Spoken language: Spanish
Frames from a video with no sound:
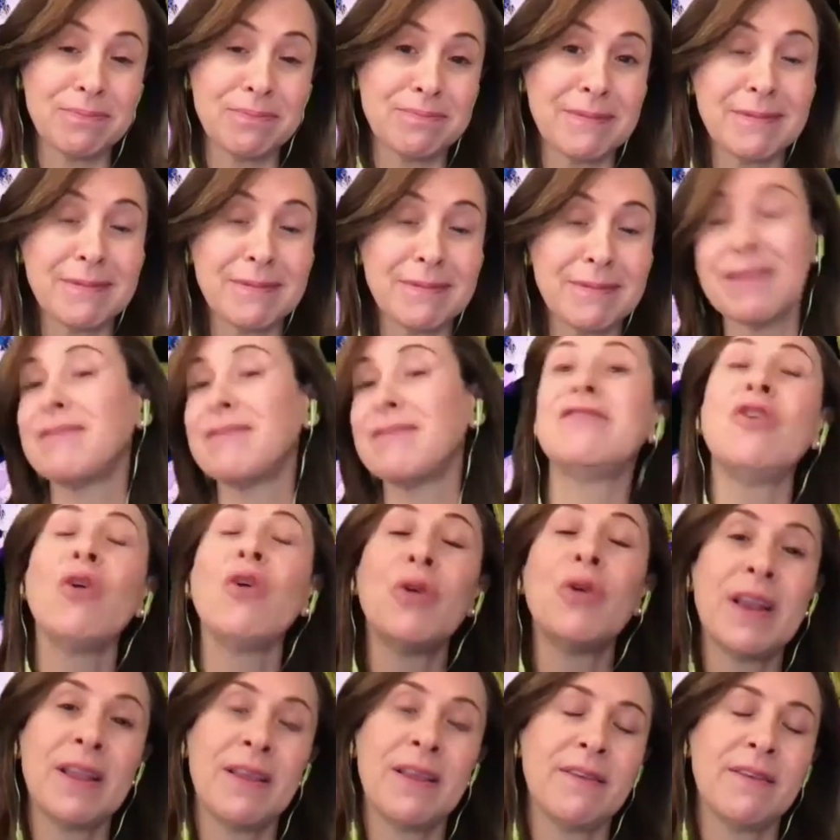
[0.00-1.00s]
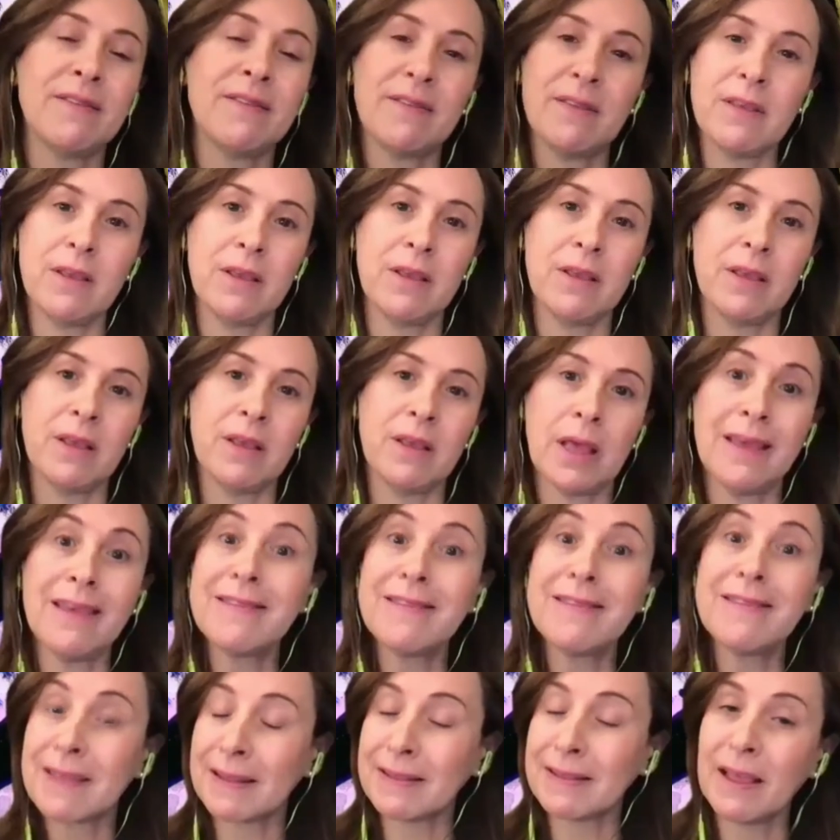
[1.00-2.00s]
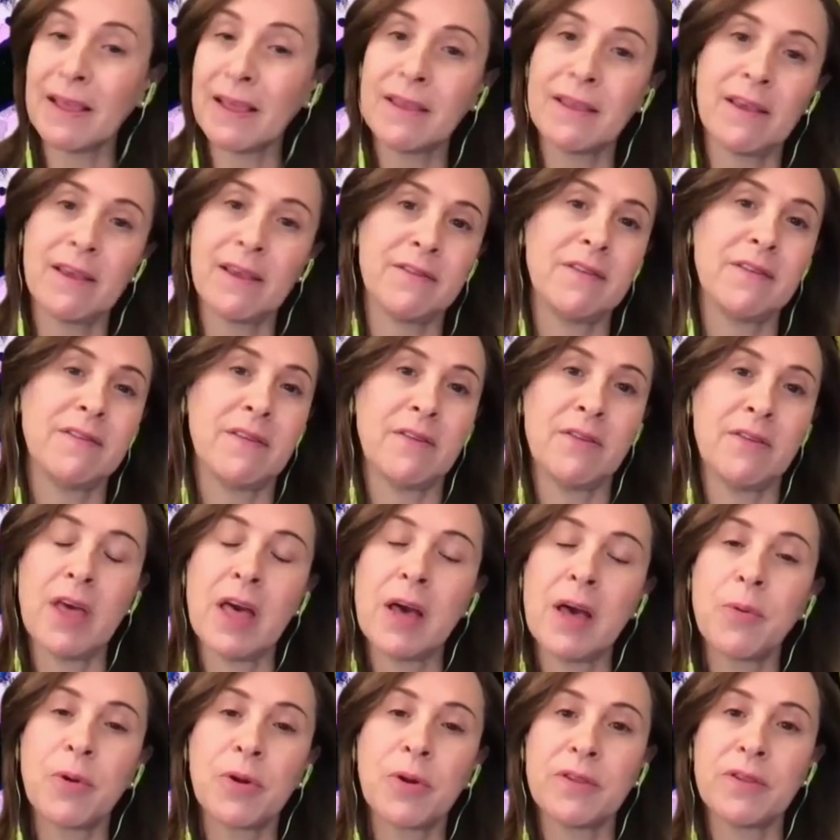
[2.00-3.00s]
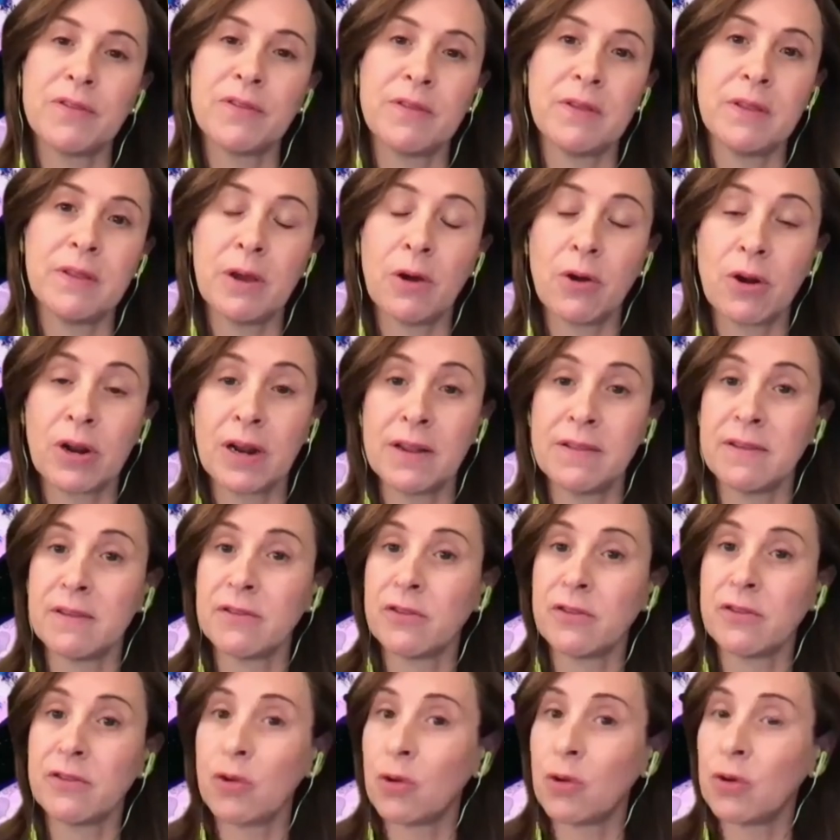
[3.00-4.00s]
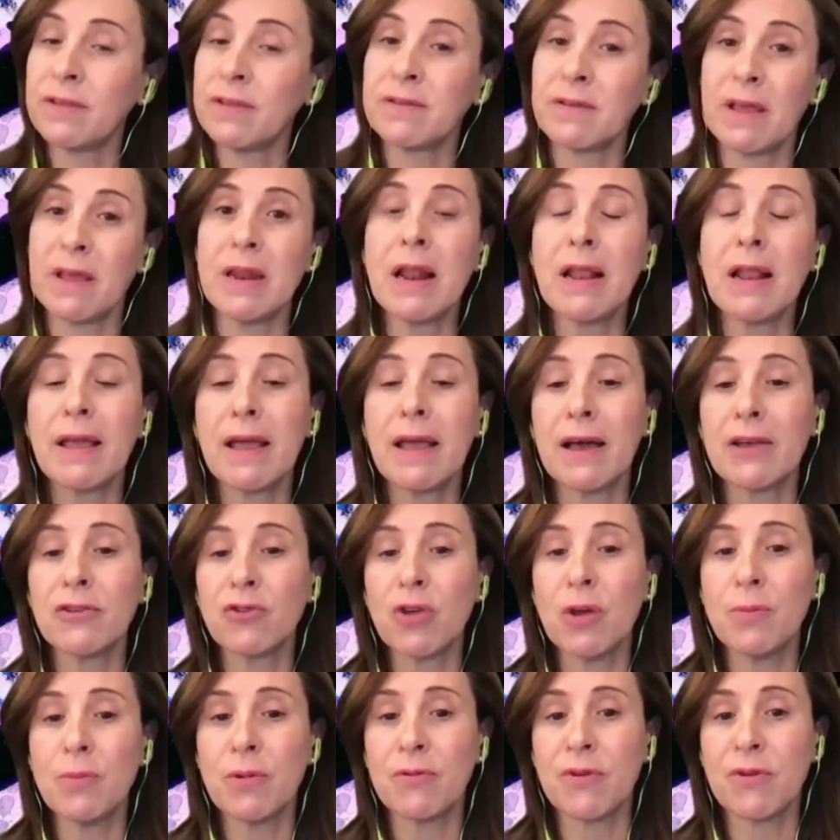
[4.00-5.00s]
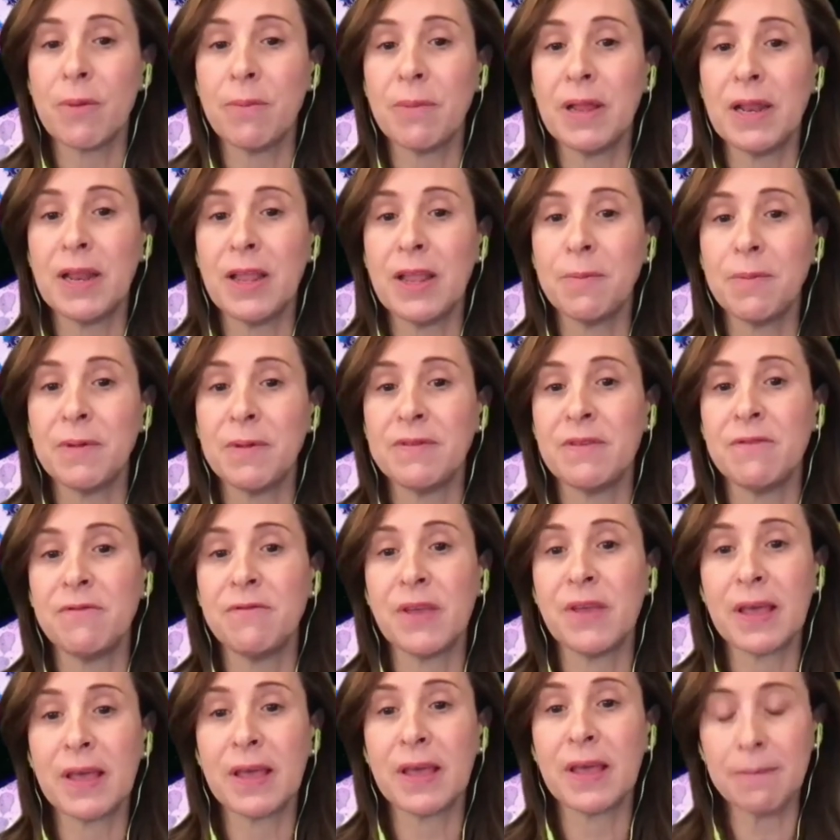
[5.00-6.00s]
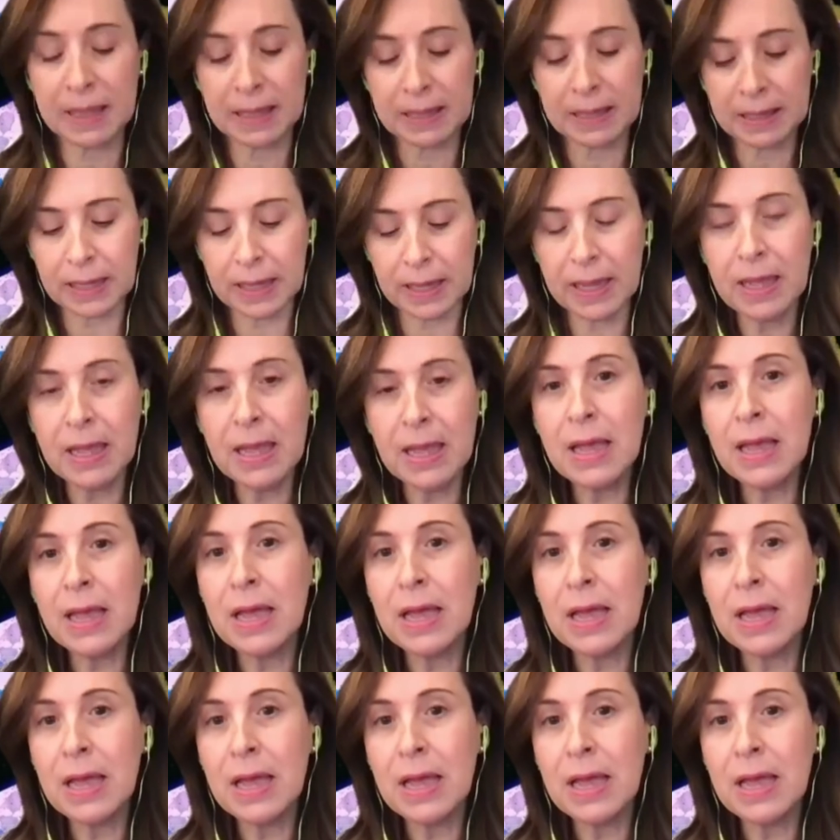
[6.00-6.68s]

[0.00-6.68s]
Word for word: decisiones y estrategias diseñadas por distintas organizaciones, en el caso de Profamilia específicamente,